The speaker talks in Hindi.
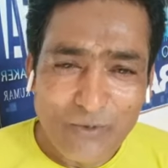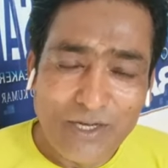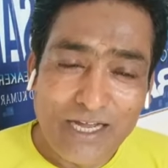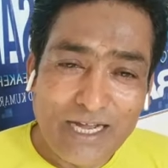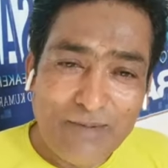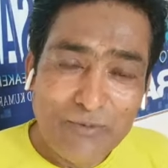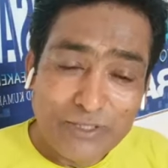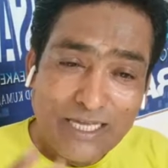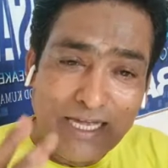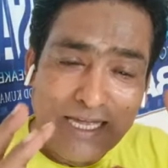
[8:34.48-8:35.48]
उनका काम
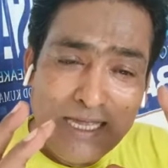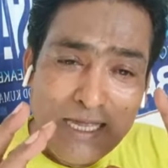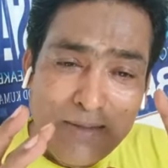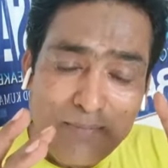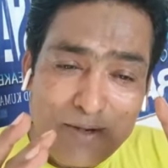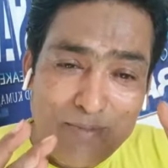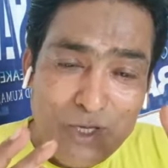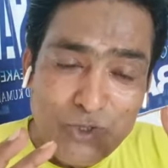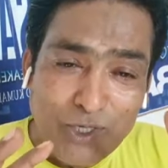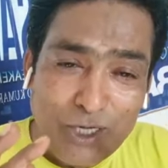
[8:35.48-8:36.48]
होता है
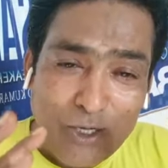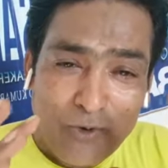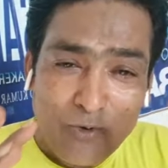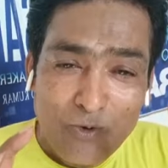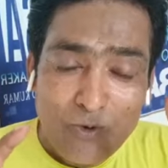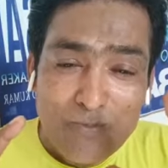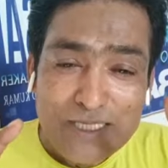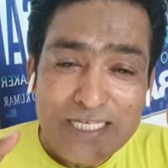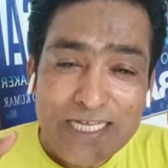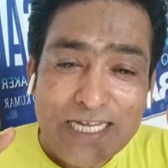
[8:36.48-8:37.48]
परमेश्वर के लोगों को
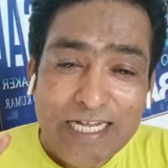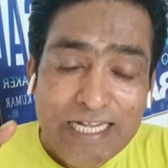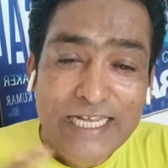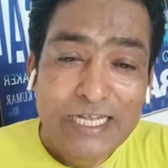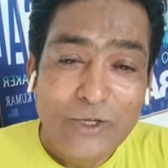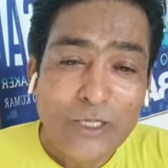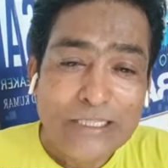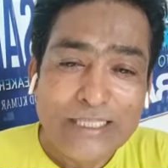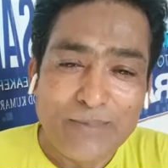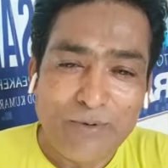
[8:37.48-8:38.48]
मसीह की डील डॉल
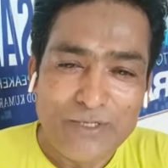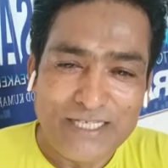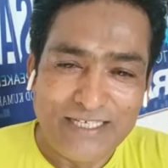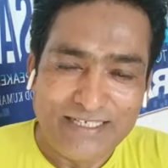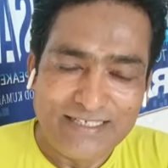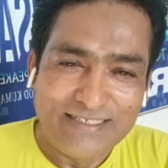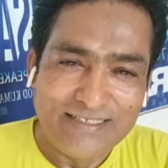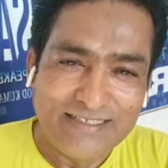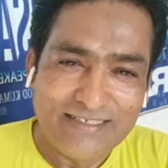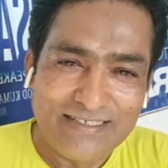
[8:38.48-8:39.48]
तक पहुंचाना
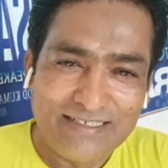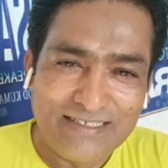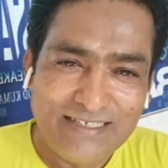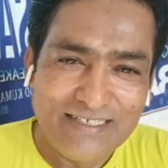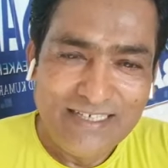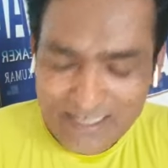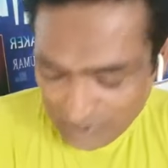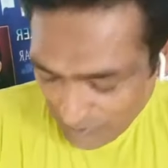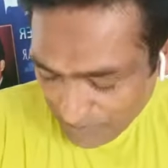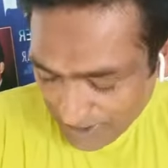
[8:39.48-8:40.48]

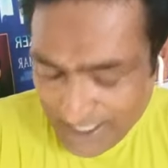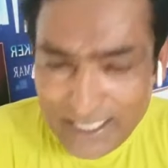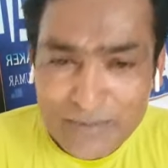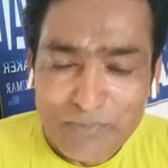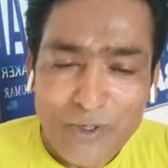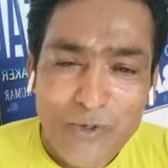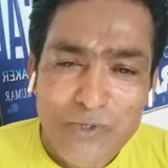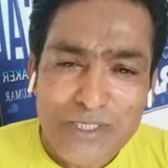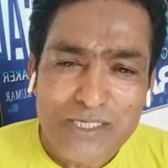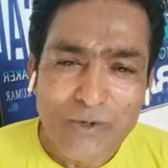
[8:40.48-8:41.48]
तो प्रेरित
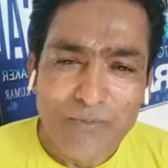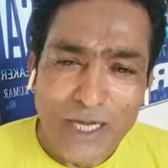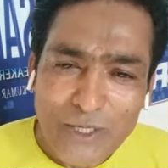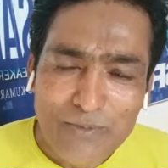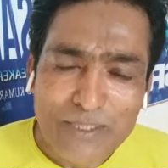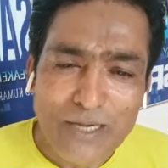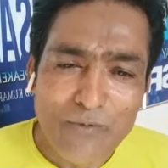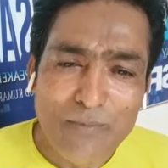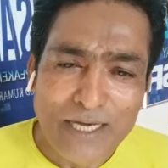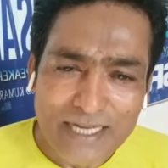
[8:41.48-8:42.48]
पलूस को मालूम था
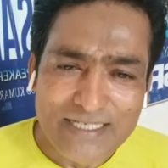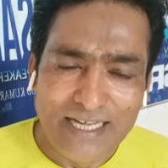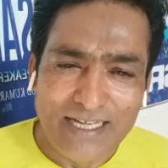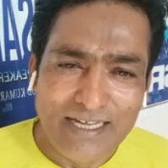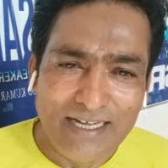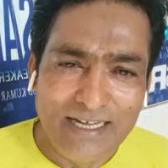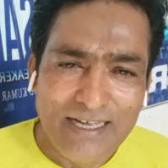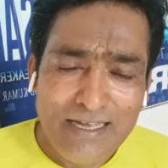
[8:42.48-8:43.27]
वो मारा जाएगा